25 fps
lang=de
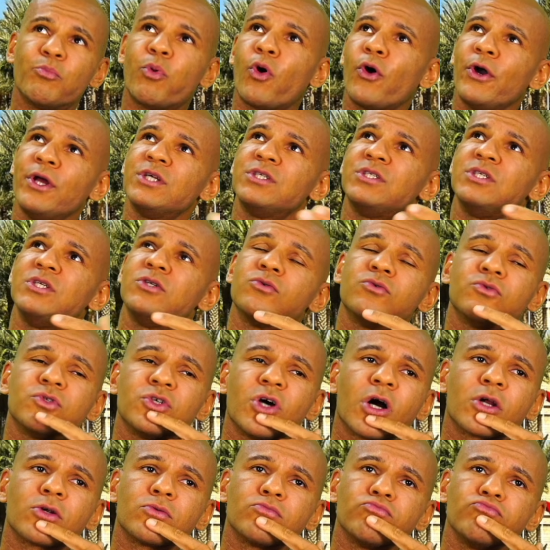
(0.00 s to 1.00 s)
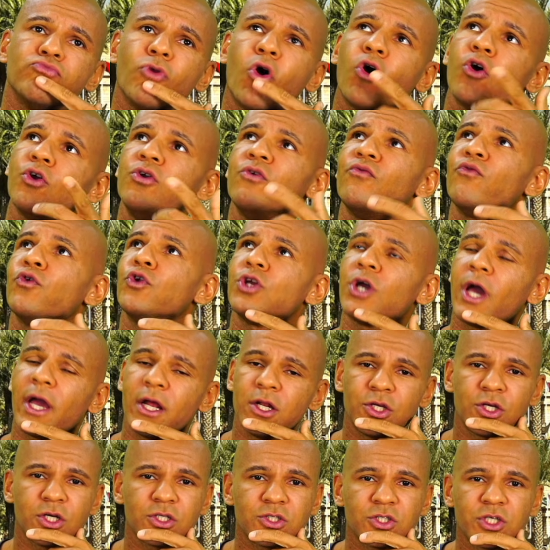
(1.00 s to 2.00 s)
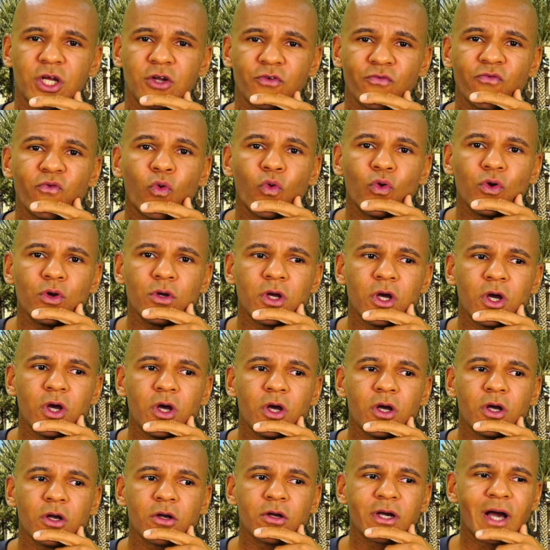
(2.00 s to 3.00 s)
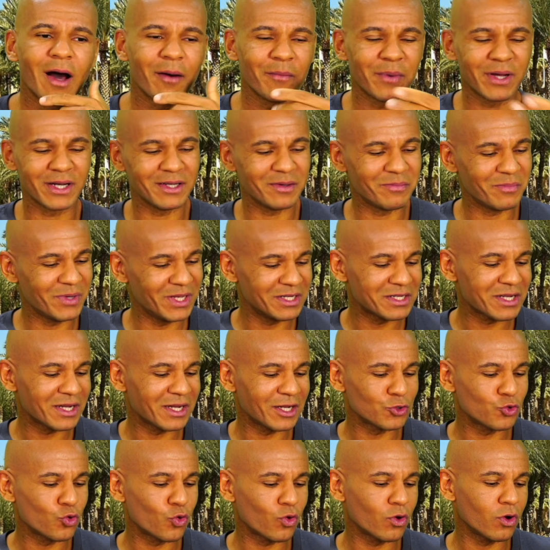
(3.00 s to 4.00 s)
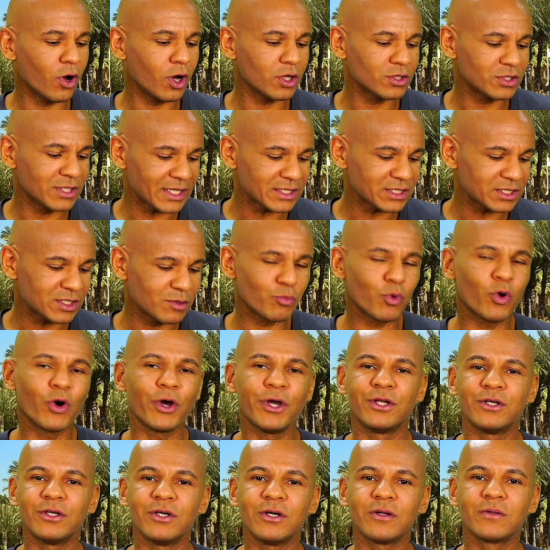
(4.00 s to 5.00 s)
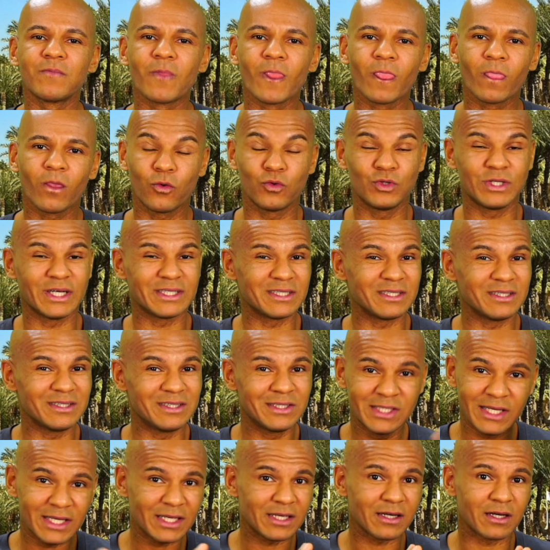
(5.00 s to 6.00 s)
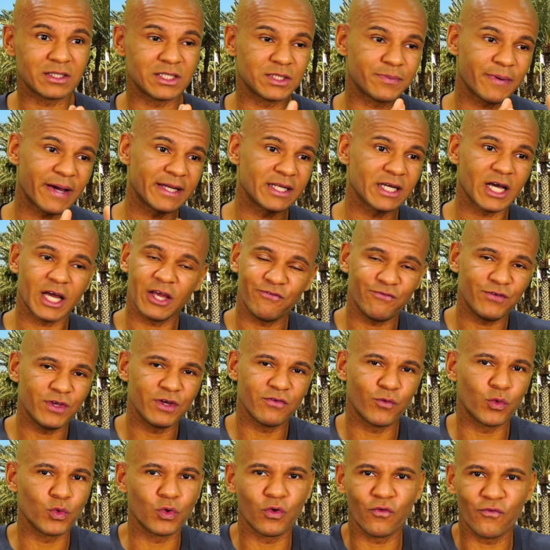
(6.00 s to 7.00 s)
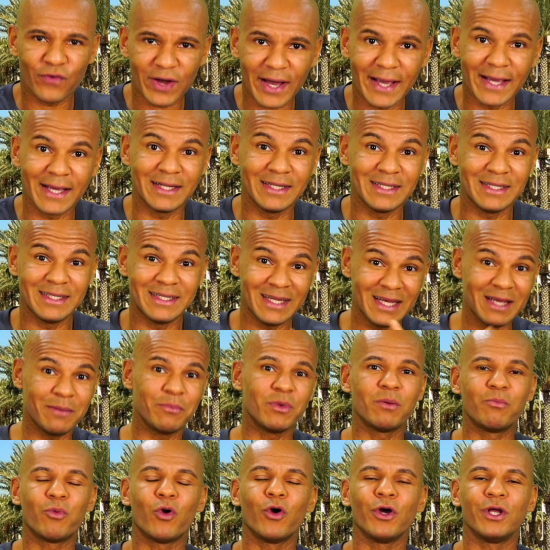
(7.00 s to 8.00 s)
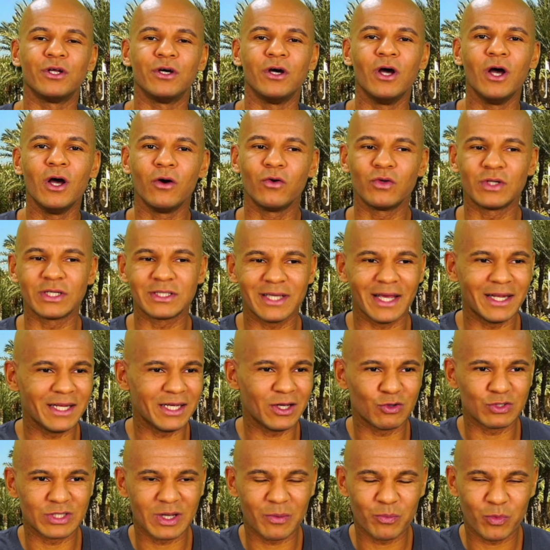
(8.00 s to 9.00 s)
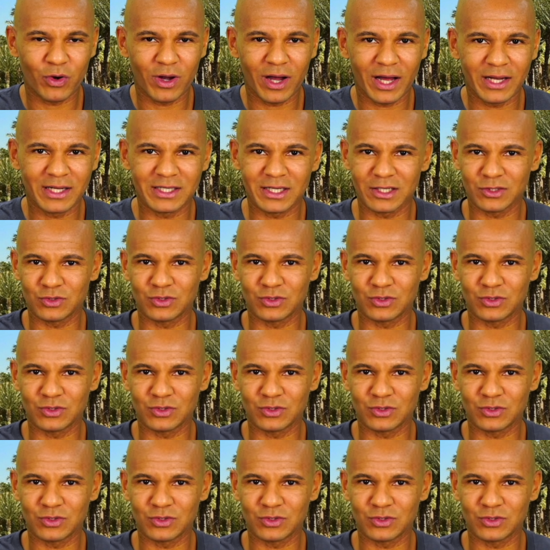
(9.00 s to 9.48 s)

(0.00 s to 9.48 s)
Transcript: Gebäude sieht und sagt, oh, hier würde ich eigentlich ganz gerne wohnen, kann man im Internet gucken, auch das Gebäude. Und da sind sicher zwei, drei, vier Wohnungen frei in dem Gebäude. Und das kenne ich aus Hamburg gar nicht.